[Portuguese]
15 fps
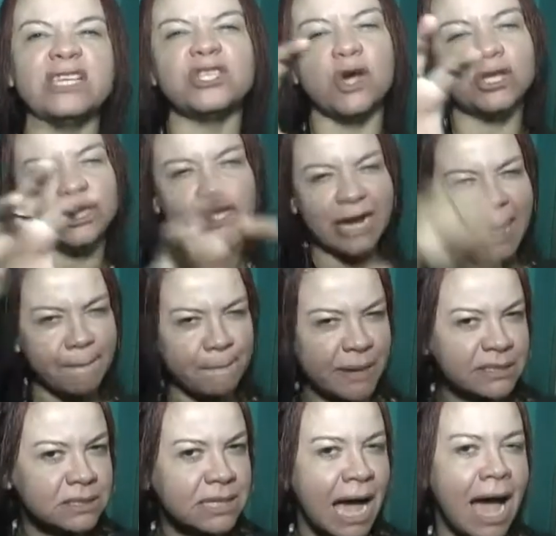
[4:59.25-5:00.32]
É só tirar e
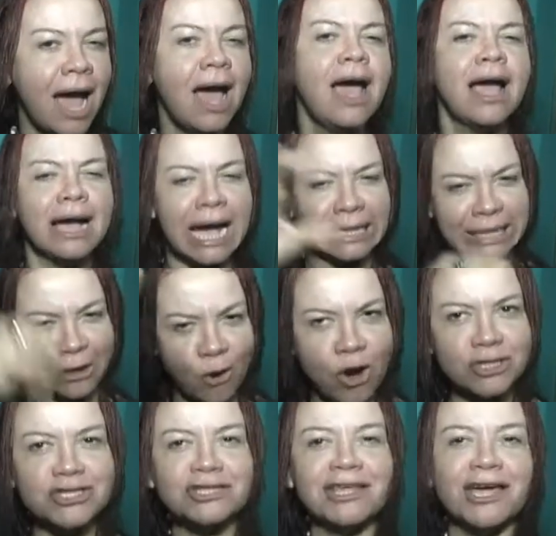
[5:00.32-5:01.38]
pescar cada
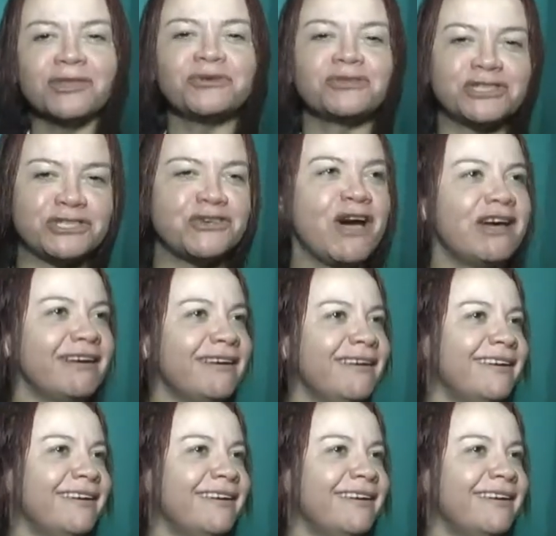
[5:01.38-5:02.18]
coisa de dentro disso aí.